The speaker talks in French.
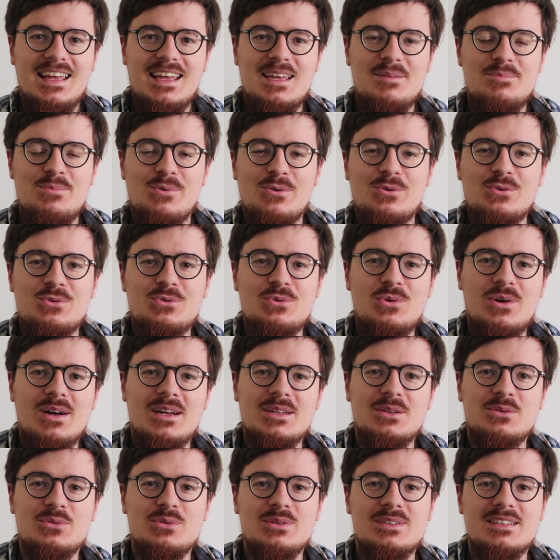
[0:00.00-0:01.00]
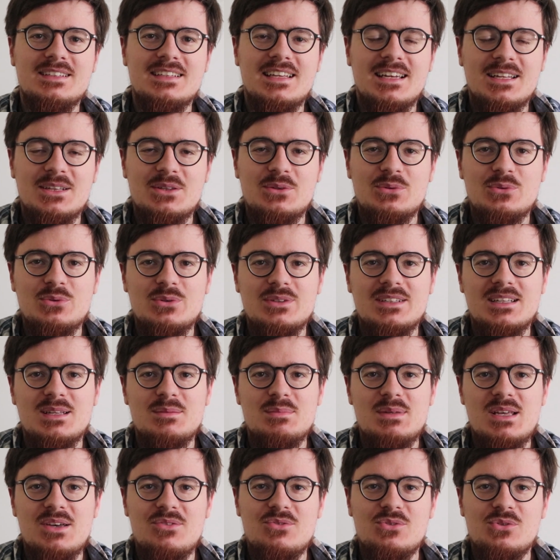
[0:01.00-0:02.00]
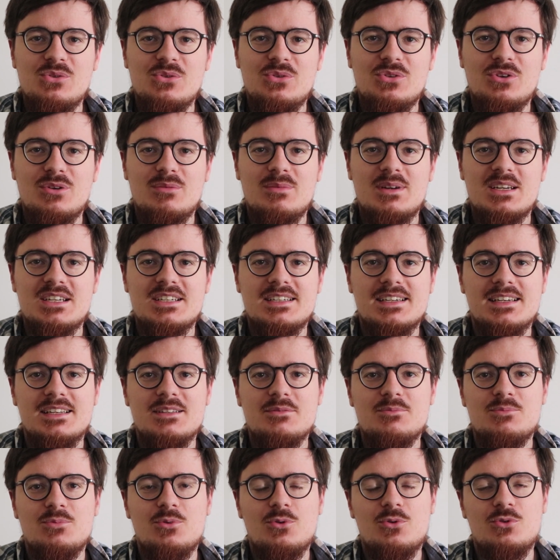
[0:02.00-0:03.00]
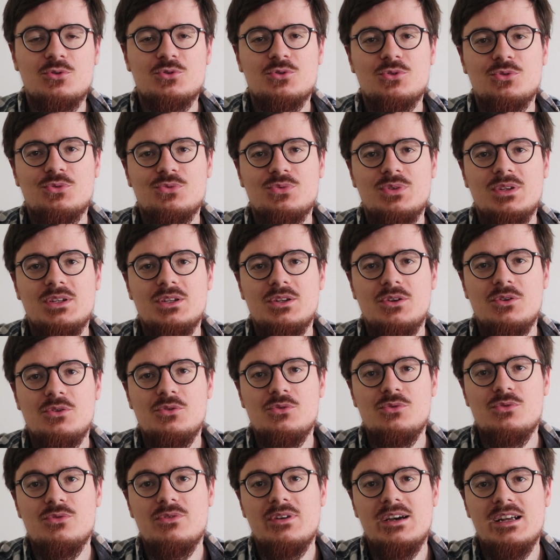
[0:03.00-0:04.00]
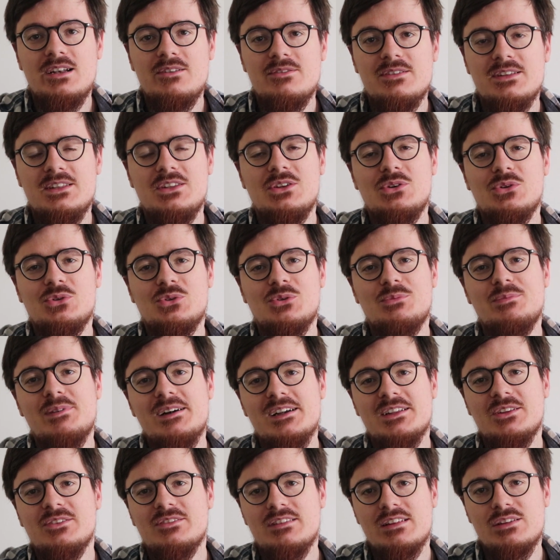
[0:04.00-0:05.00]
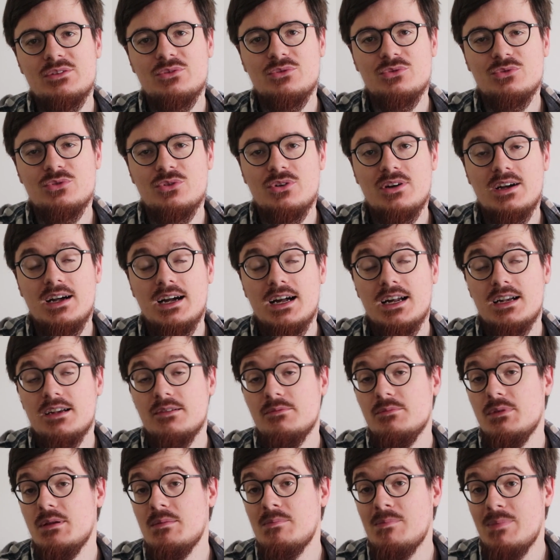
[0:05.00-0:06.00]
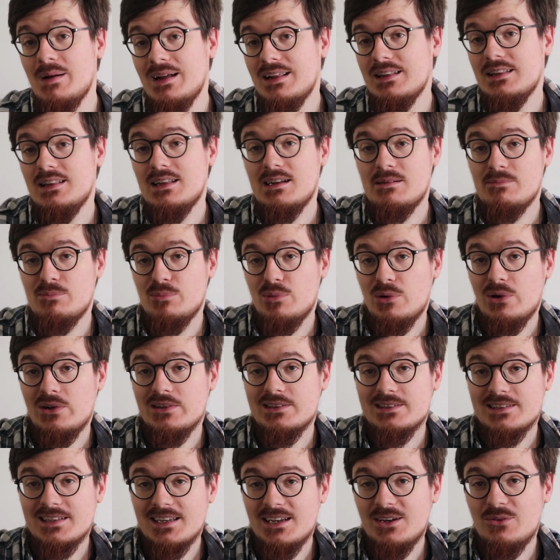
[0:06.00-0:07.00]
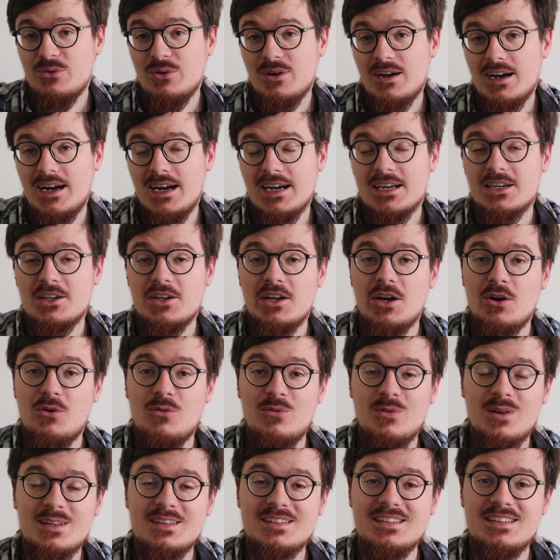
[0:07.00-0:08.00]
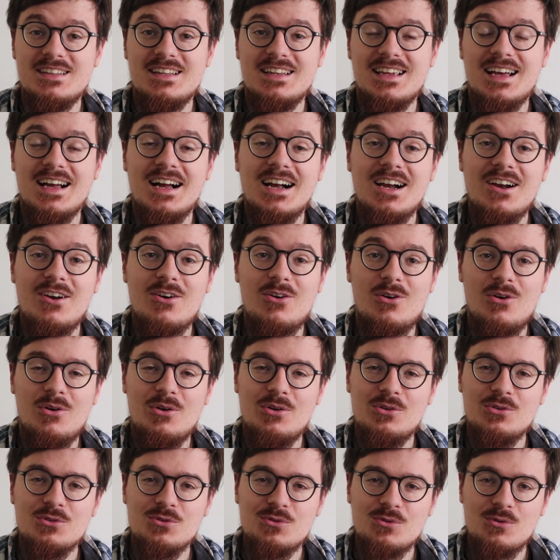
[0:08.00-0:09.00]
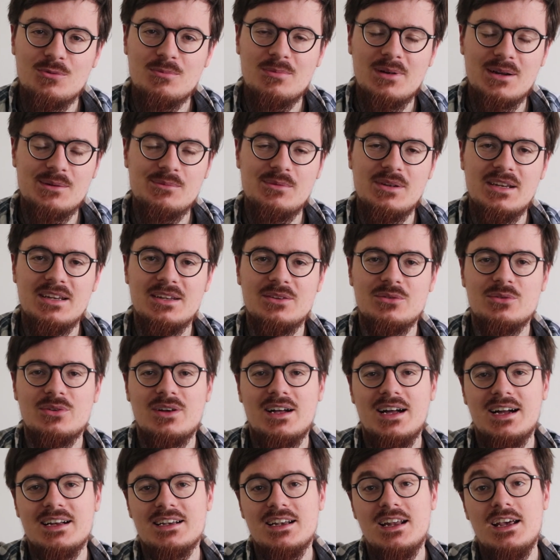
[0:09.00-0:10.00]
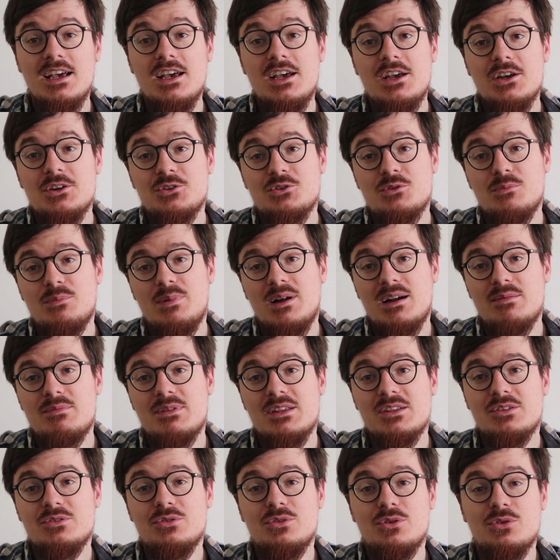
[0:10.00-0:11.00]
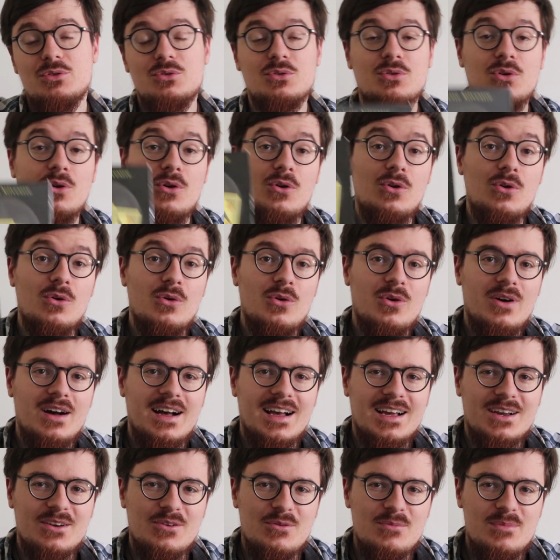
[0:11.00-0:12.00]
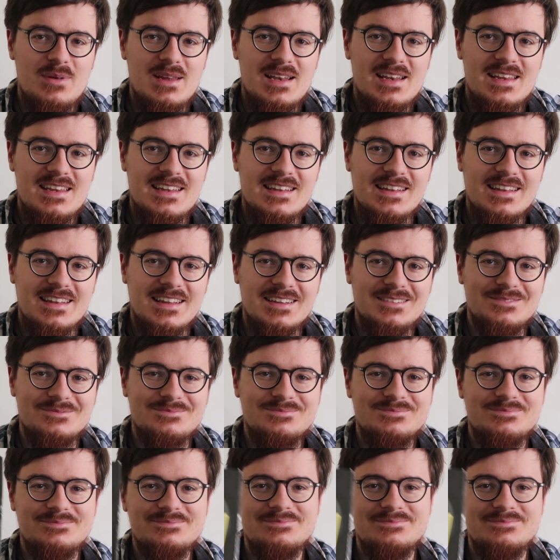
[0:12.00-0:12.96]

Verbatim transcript: Et bonjour à tous et à toutes et bienvenue sur ma chaîne pour aujourd'hui une nouvelle vidéo de présentation d'oracle mais pas n'importe quel oracle, là on va citer un grand nom parmi les oracles, je parle bien sûr de l'oracle Béline.